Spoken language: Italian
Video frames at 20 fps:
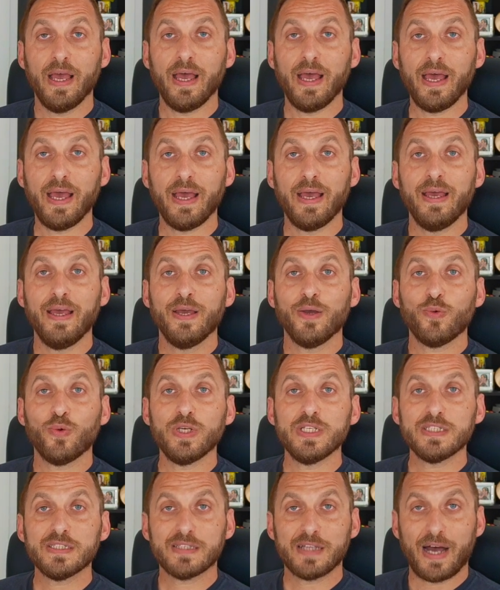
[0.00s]
e eh,
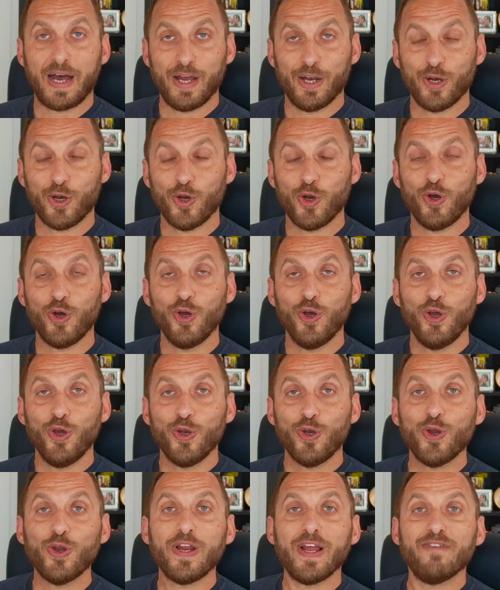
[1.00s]
quest'anno
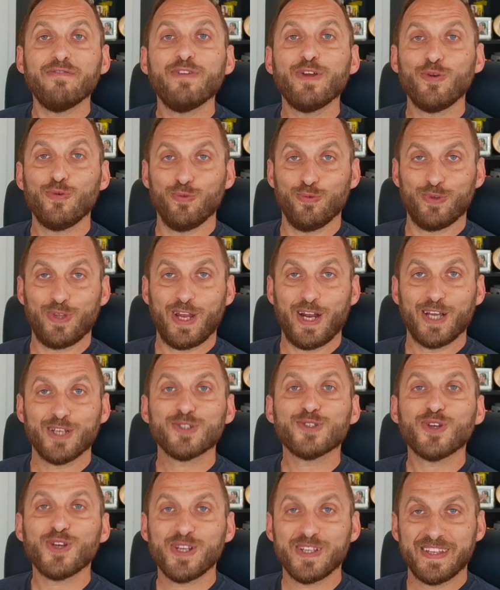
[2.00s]
non è avvenuta la
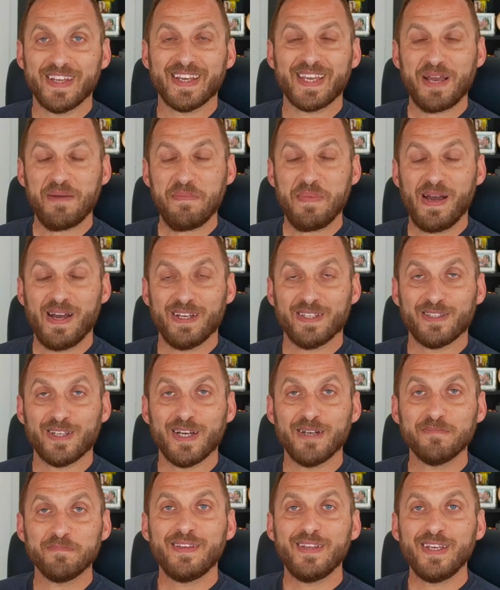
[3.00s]
solita
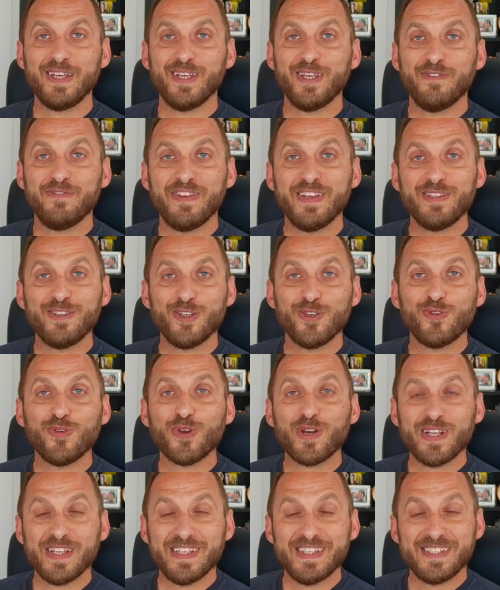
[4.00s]
chiamata di
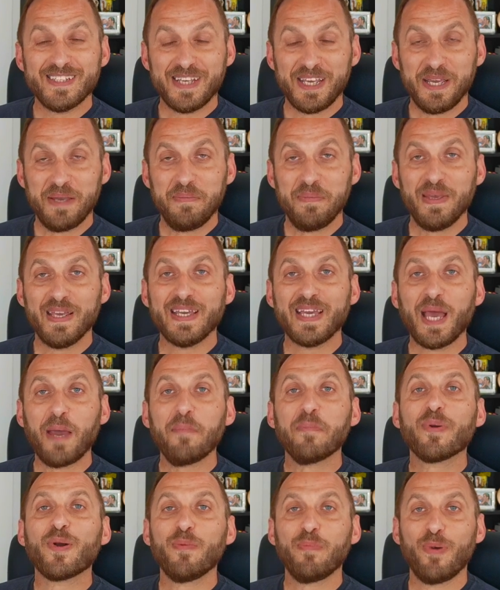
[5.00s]
venditori di semi che
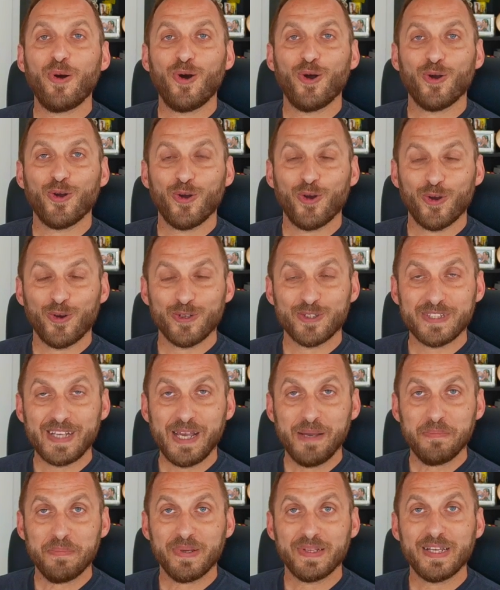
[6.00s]
propongono
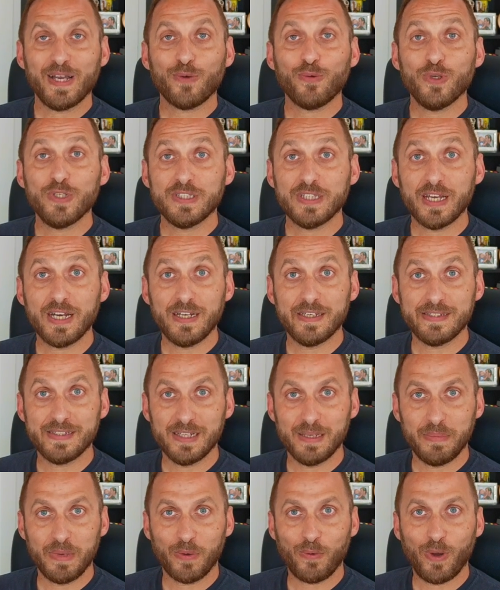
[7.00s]
sempre di acquistare il
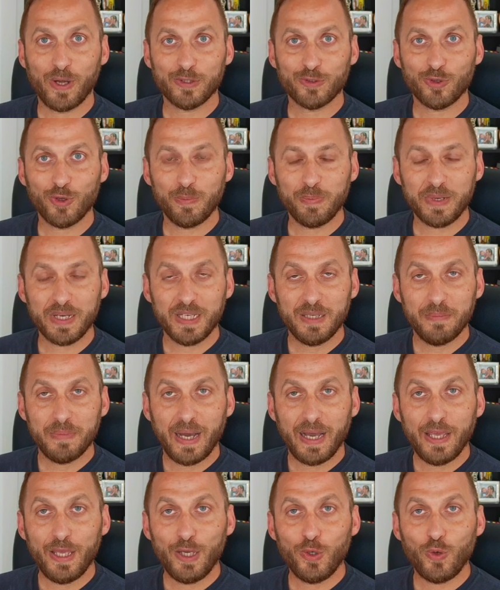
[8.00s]
seme quanto
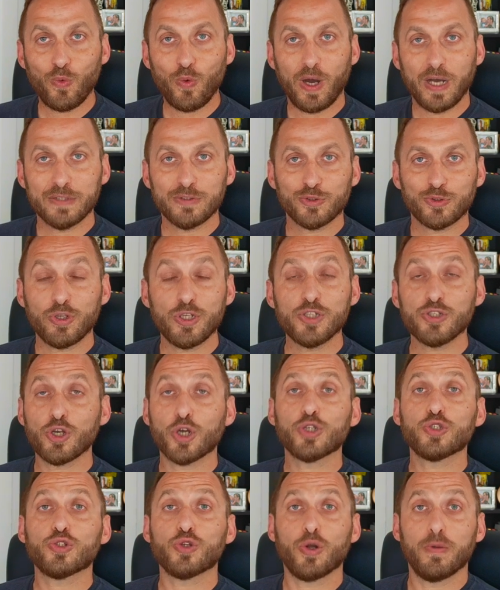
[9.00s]
prima in quanto gli
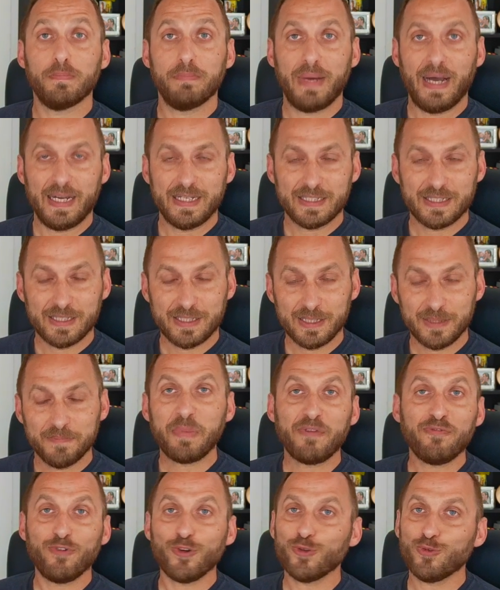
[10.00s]
stock sono bassi.
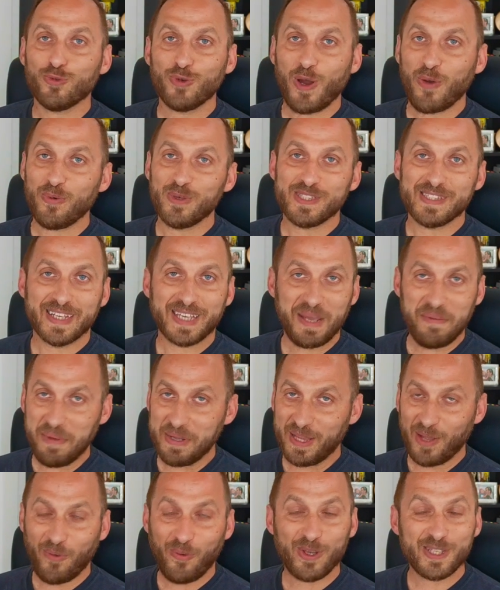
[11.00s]
Per fortuna questa
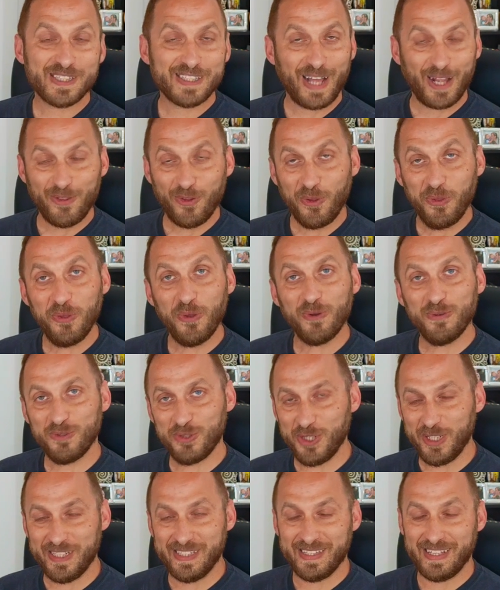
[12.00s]
chiamata quest'anno non
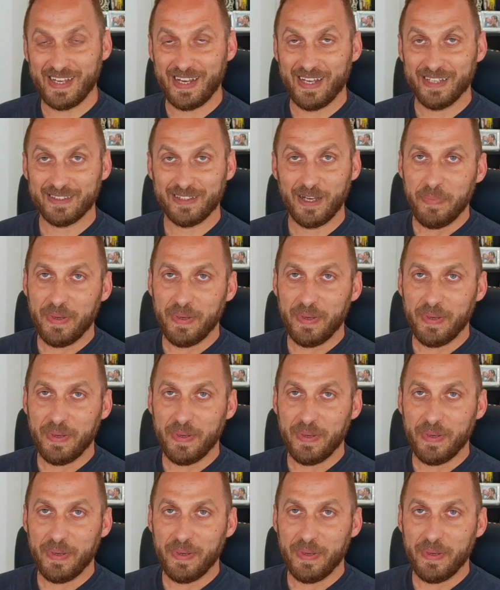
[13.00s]
c'è stata